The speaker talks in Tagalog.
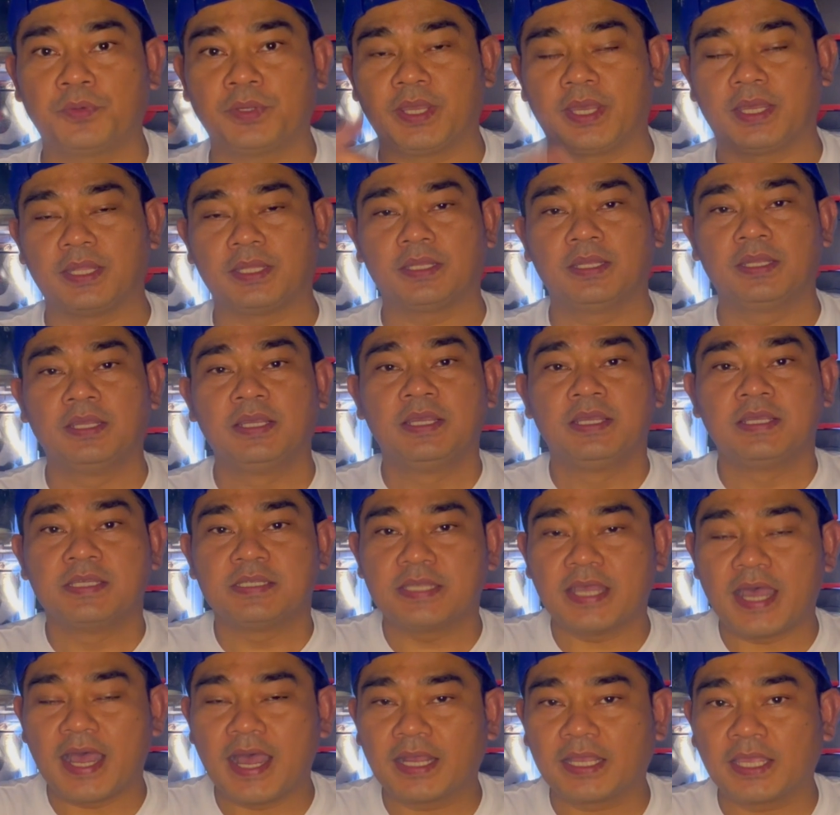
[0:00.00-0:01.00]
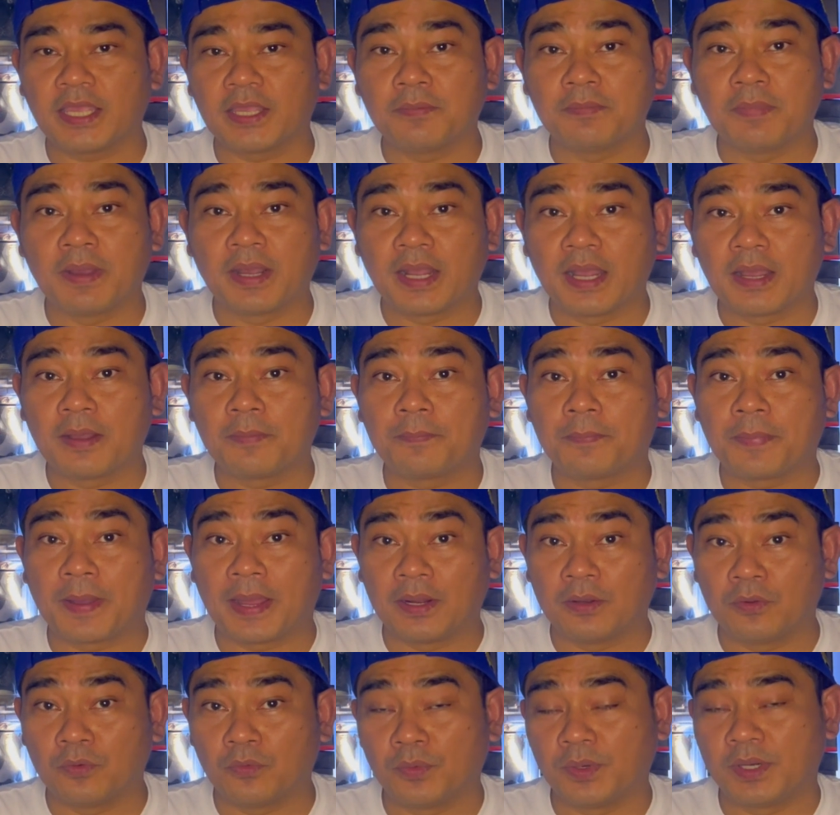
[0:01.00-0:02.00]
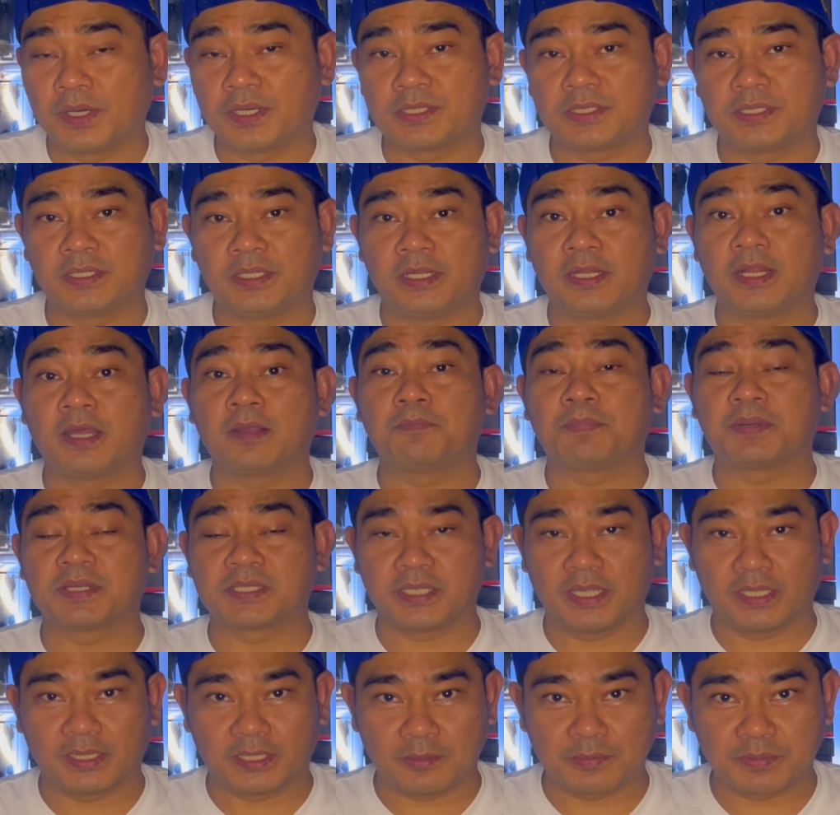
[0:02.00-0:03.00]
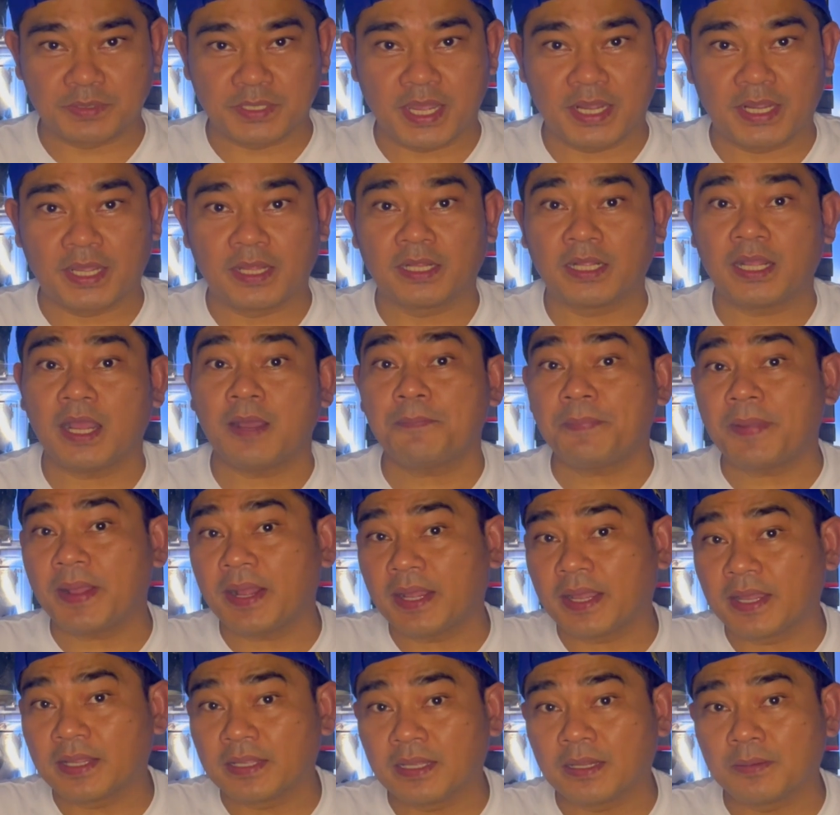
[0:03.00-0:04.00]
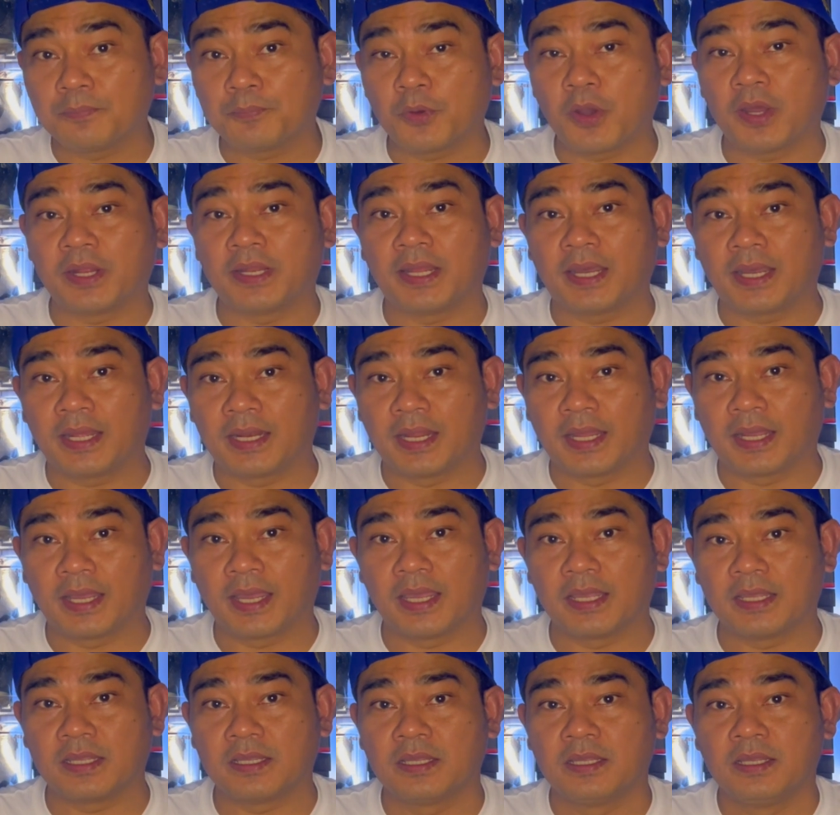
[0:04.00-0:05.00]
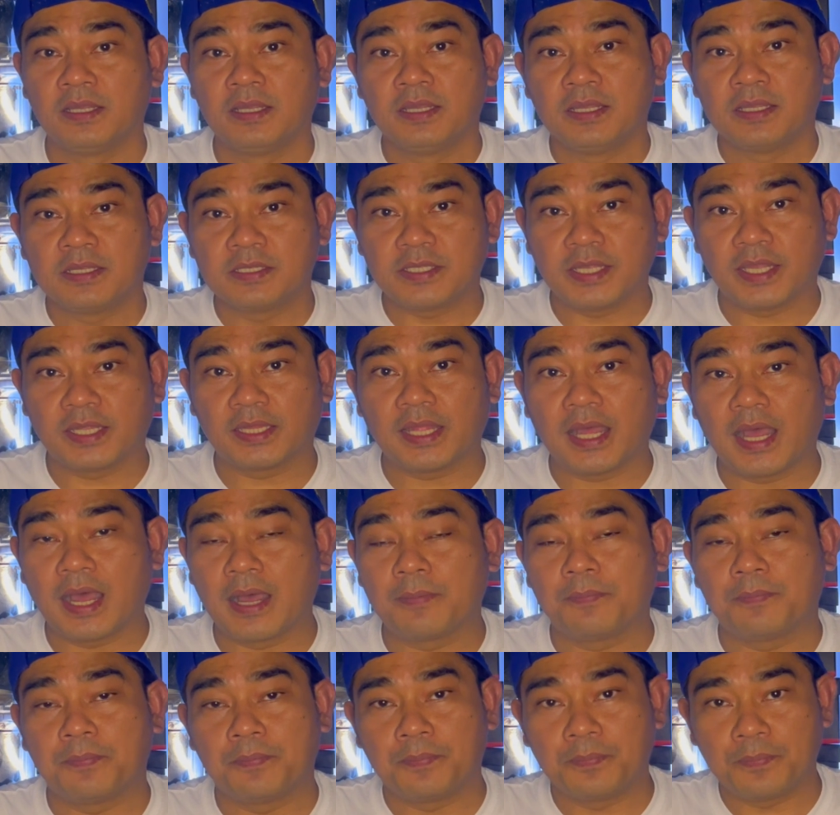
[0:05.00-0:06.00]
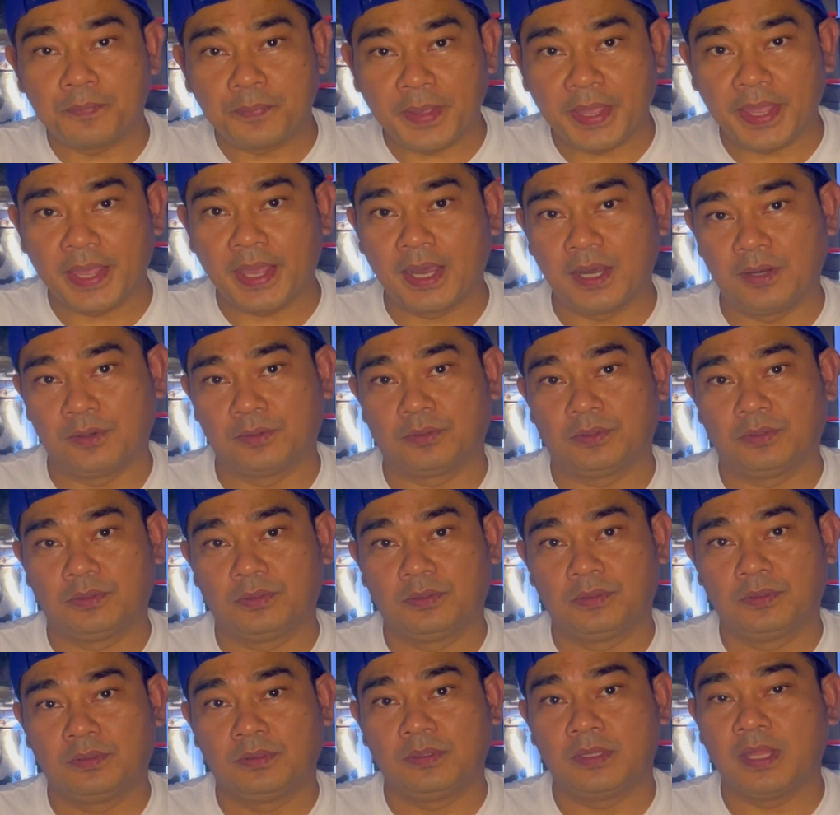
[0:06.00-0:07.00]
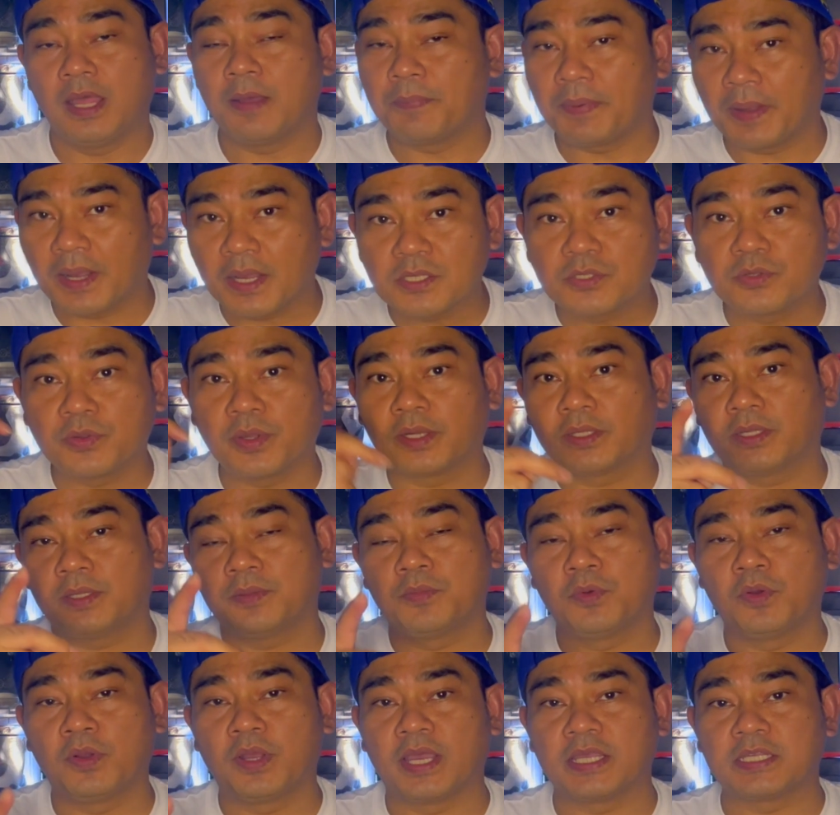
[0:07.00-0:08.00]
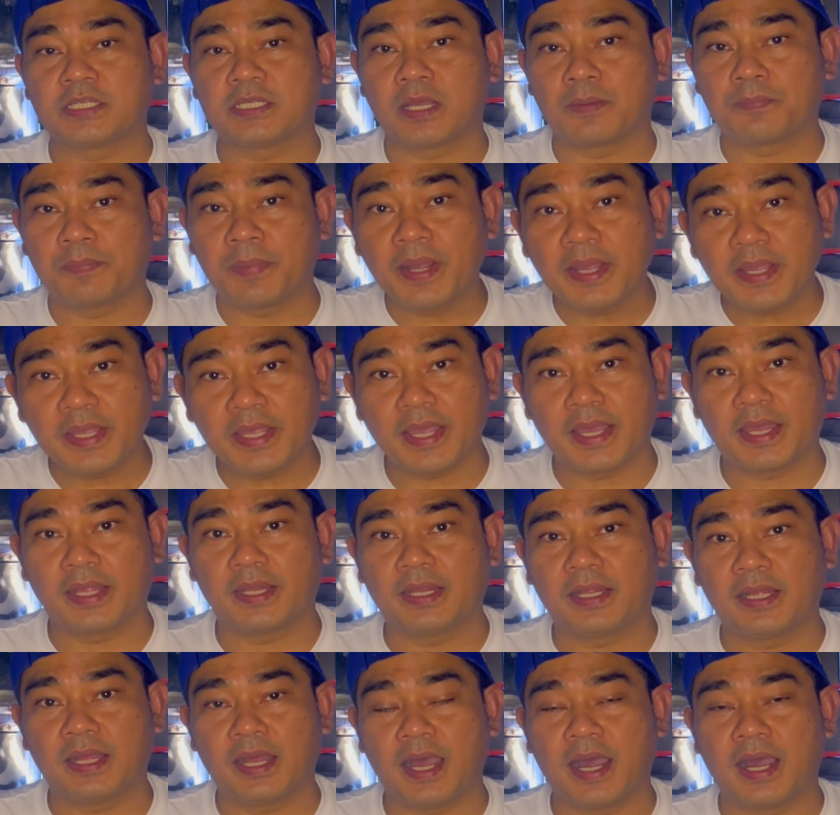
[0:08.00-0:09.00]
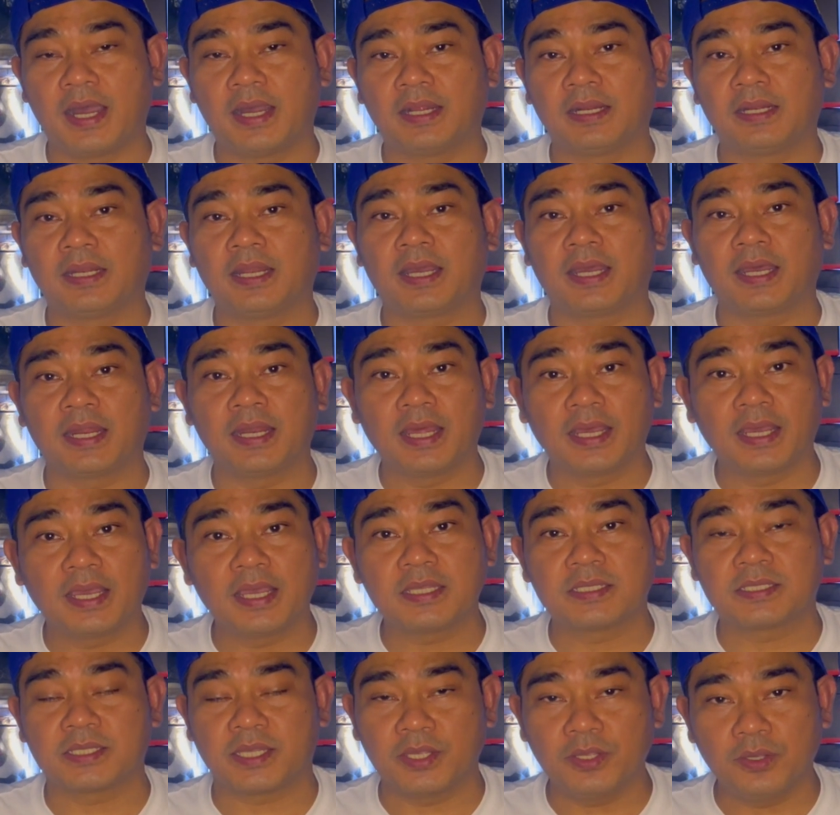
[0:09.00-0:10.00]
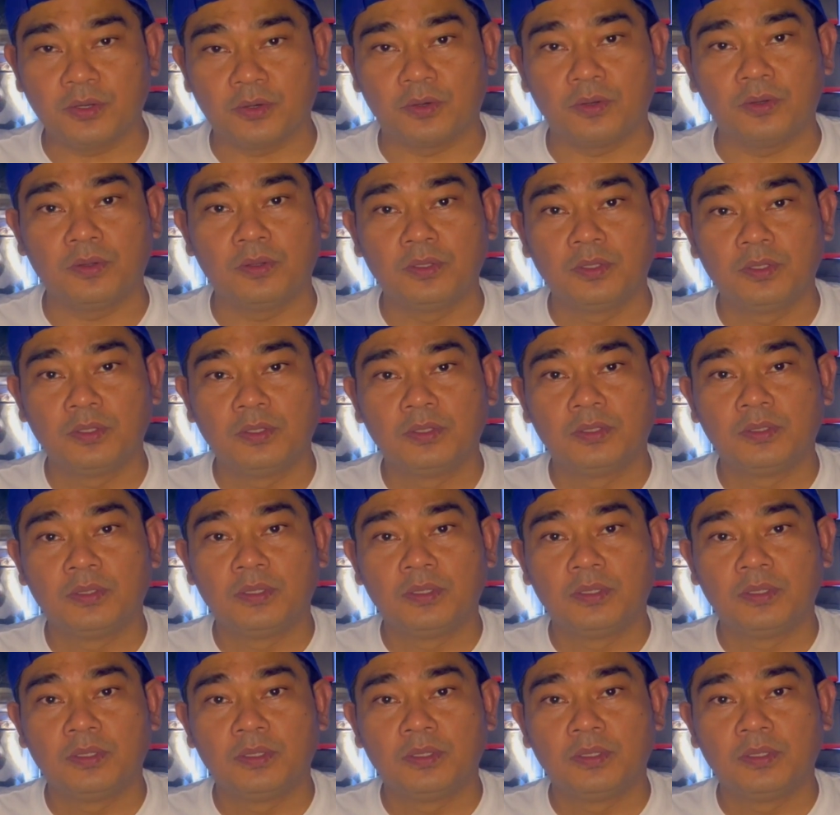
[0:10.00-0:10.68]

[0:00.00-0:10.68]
po yan sa aking mga followers na nagpa-set up sa akin kapag ganyan po ang nakalagay, set up payout. Napakaswerte mo guys kapag yan ang nakalagay sa iyo